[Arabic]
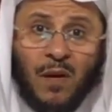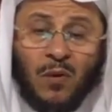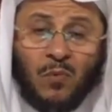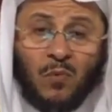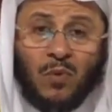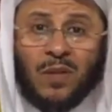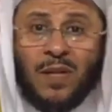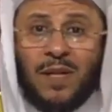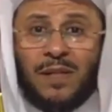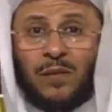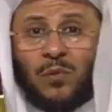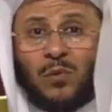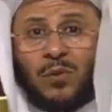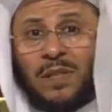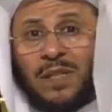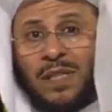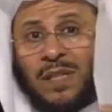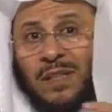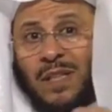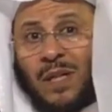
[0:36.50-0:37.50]
وكان يقول
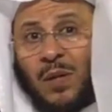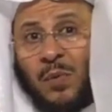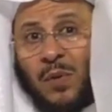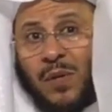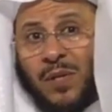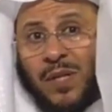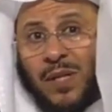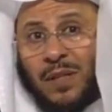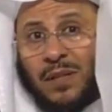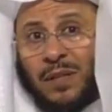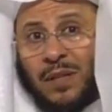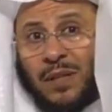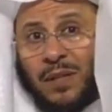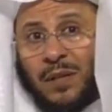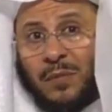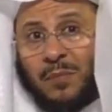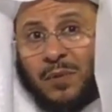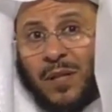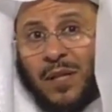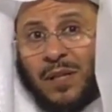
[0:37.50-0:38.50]
هي تعويذة
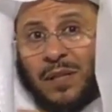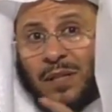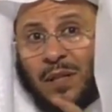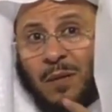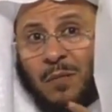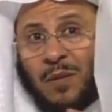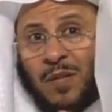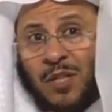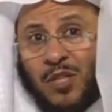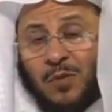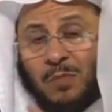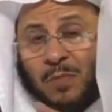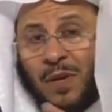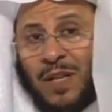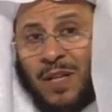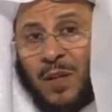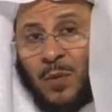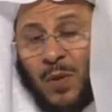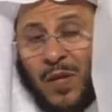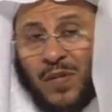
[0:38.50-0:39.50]
إبراهيم
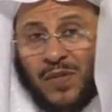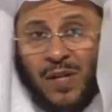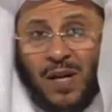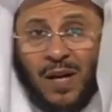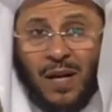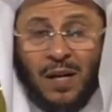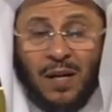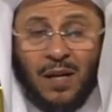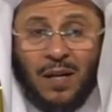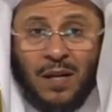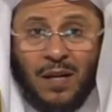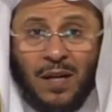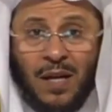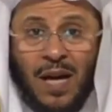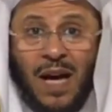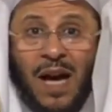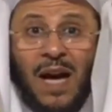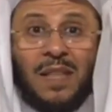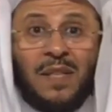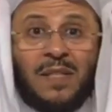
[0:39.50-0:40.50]
لإسماعيل وإسحاق
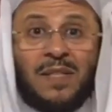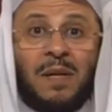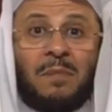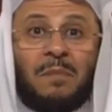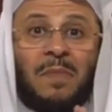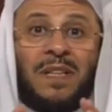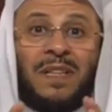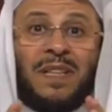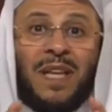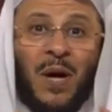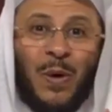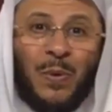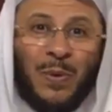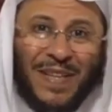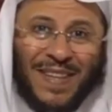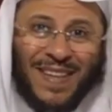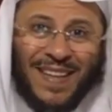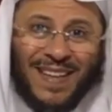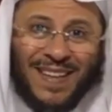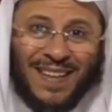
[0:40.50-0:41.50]
هذه سمت
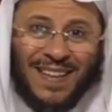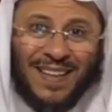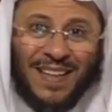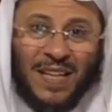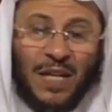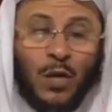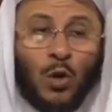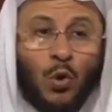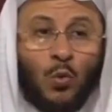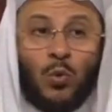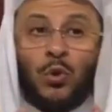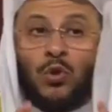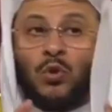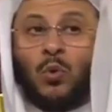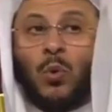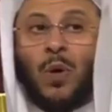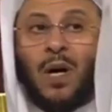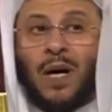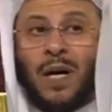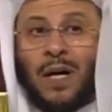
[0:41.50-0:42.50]
تعويذة
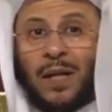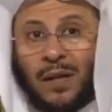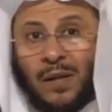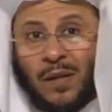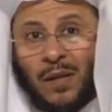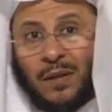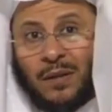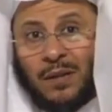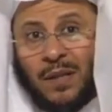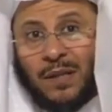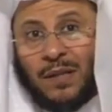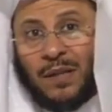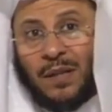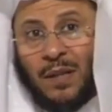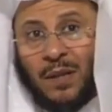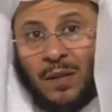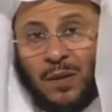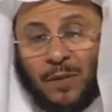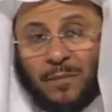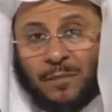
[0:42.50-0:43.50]
والدعاء أيضا
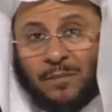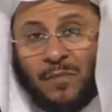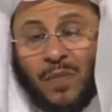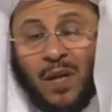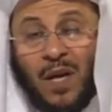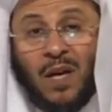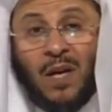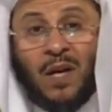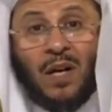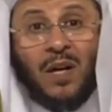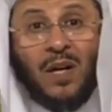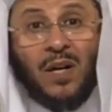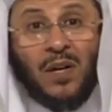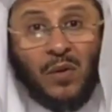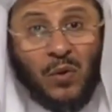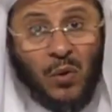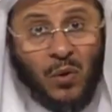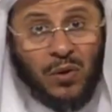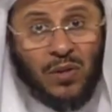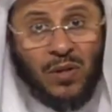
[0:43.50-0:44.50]
تدعين لهم
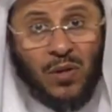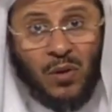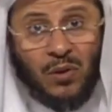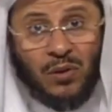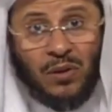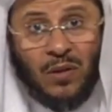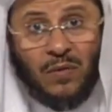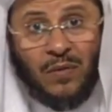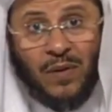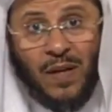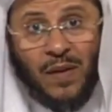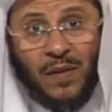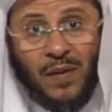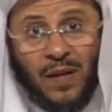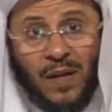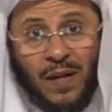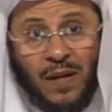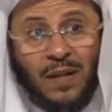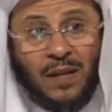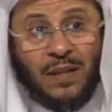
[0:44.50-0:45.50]
الرقية أختي
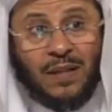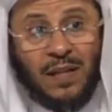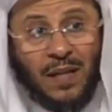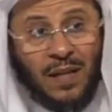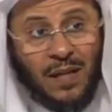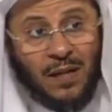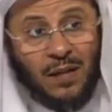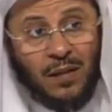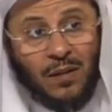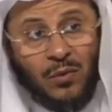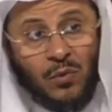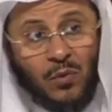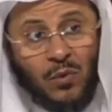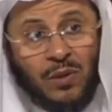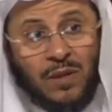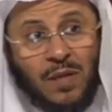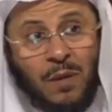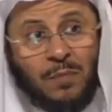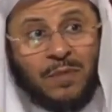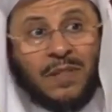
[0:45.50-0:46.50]
الفاضلة هي
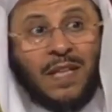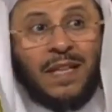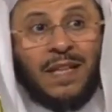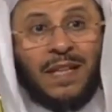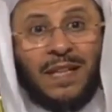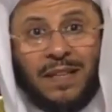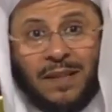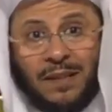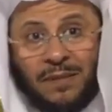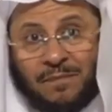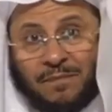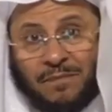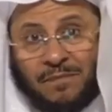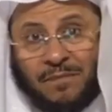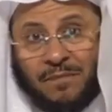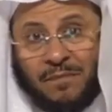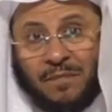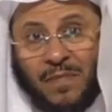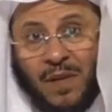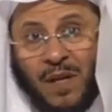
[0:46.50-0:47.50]
الرقية من العين
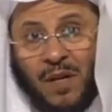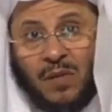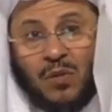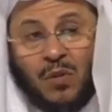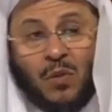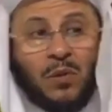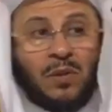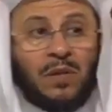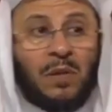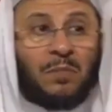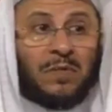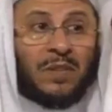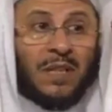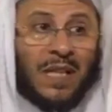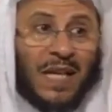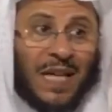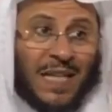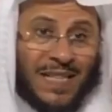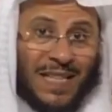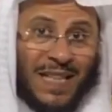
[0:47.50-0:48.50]
الرقية من
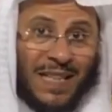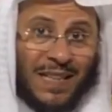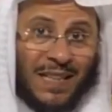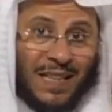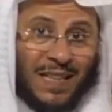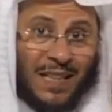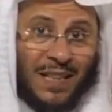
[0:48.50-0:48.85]
الحسد